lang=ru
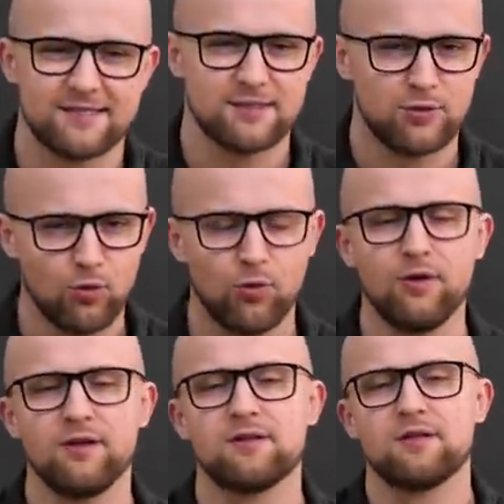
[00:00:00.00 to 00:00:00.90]

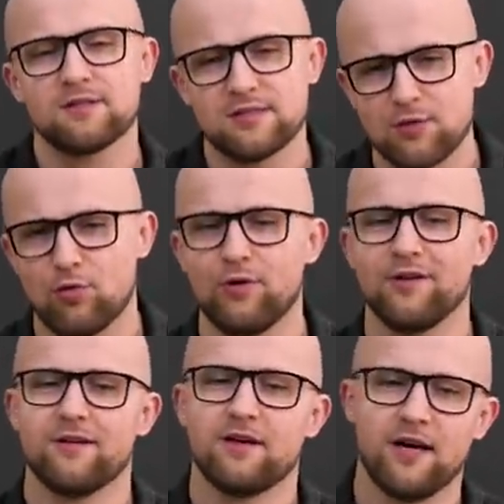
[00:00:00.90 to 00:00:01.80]
стоит
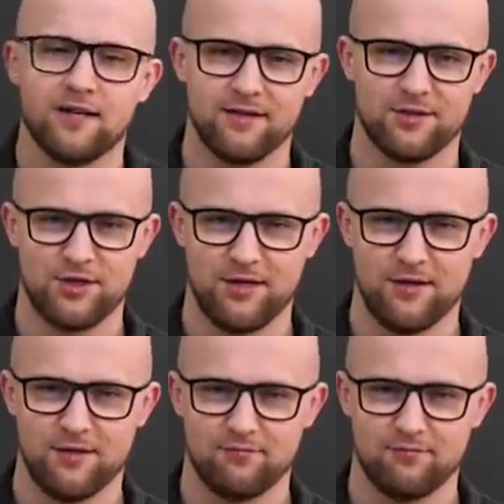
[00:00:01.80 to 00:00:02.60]
строить отношения.